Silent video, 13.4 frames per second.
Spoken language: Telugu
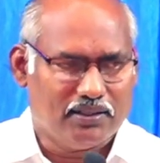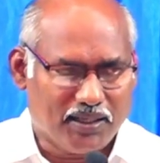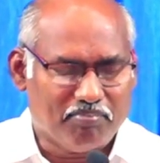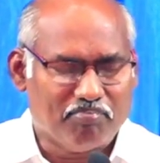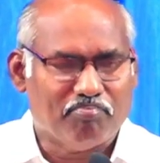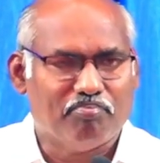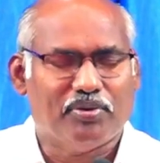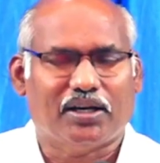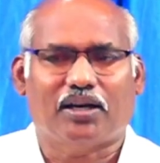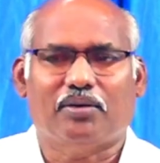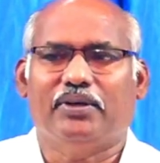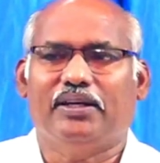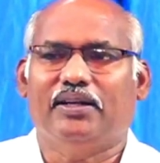
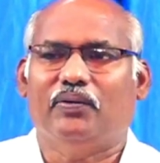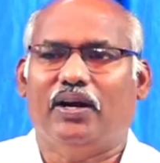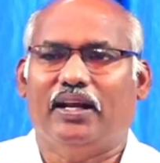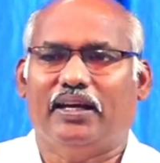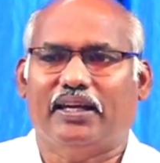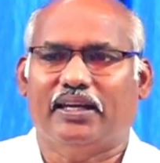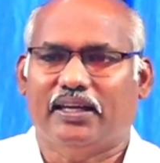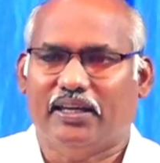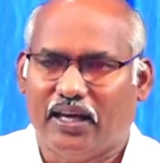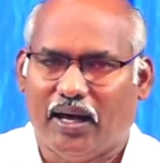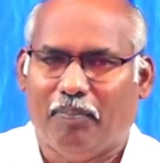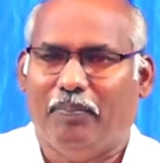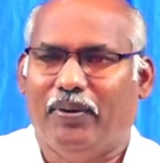నమ్మకమైన వాళ్ళకి
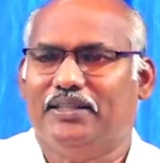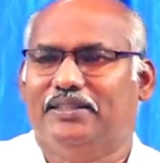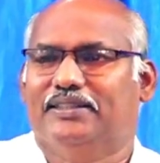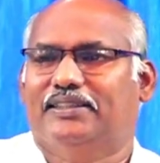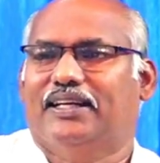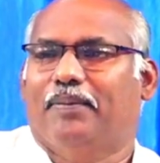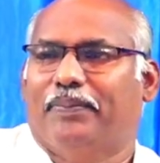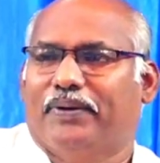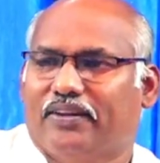ఆ బాధ్యతలు